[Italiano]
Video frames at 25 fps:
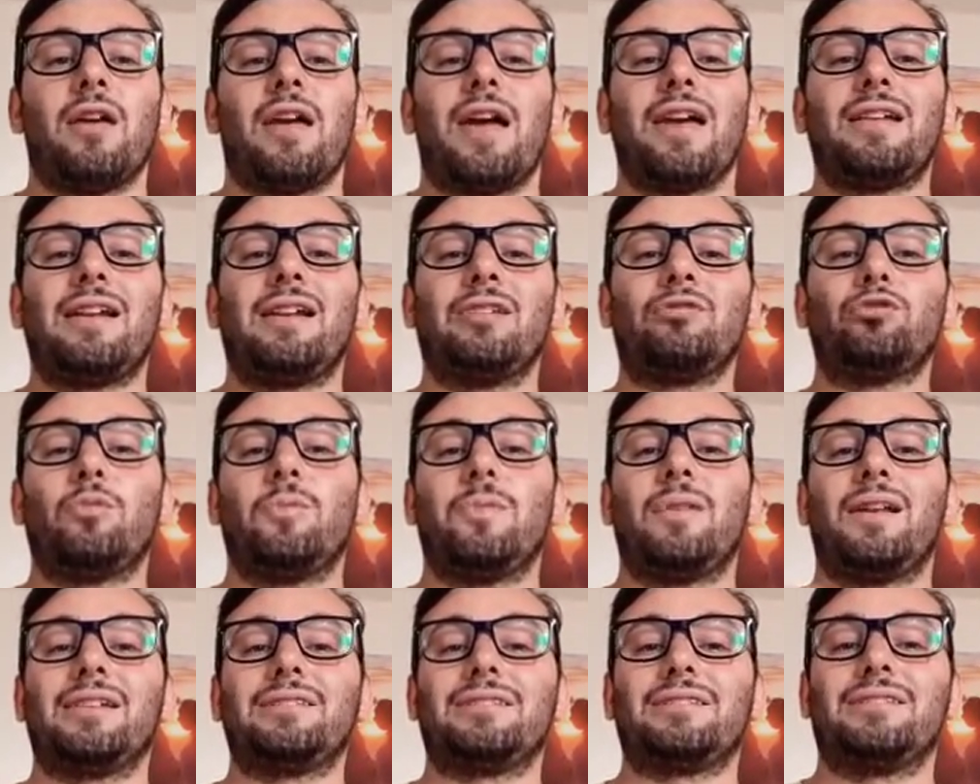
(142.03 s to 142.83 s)
e nel
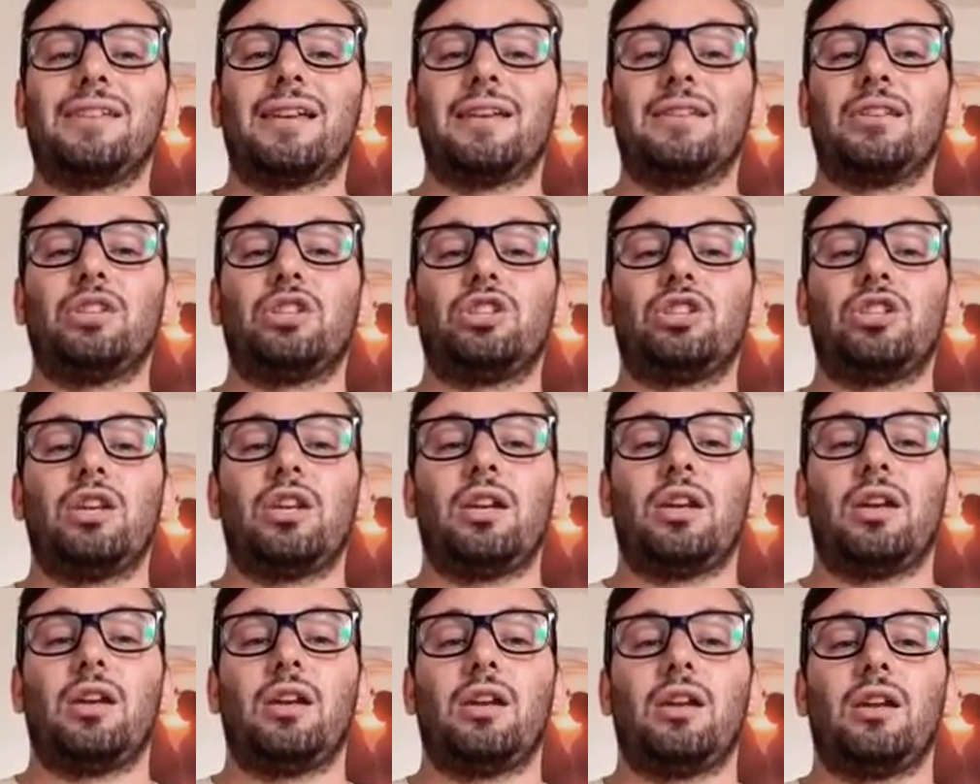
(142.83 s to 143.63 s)

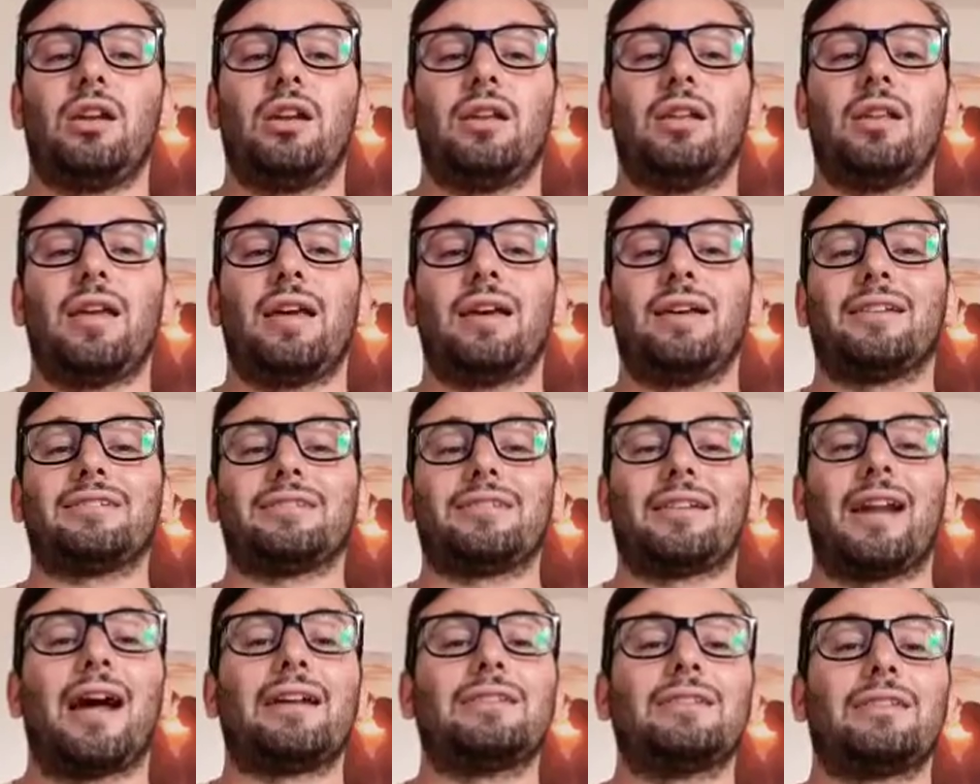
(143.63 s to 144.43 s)
2016 le
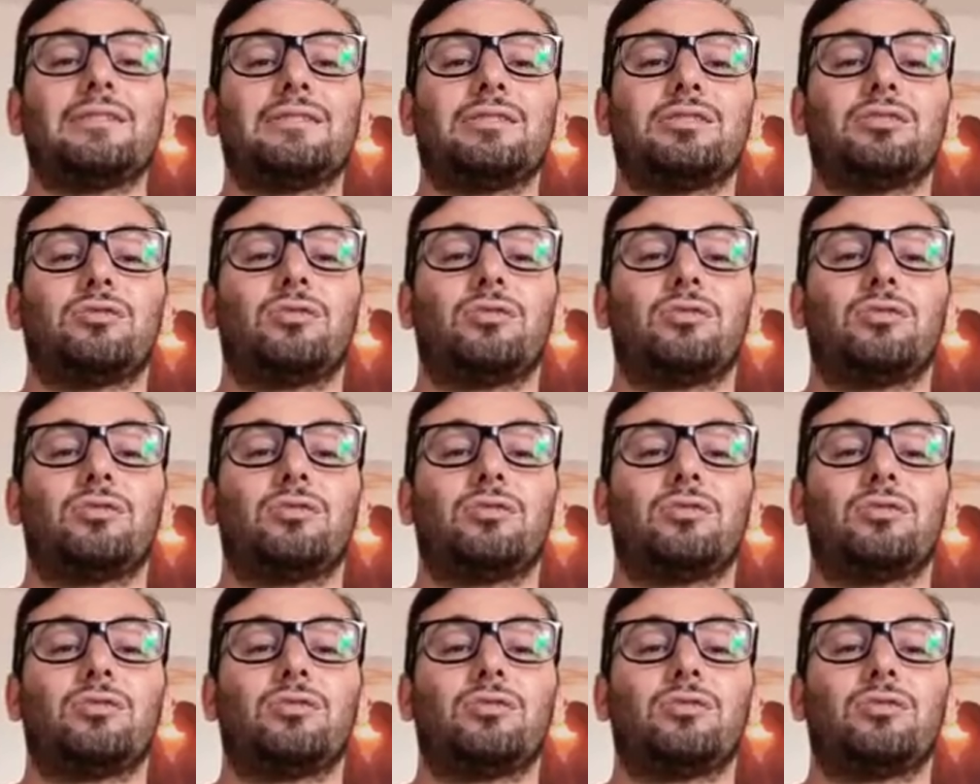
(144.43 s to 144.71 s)
strade si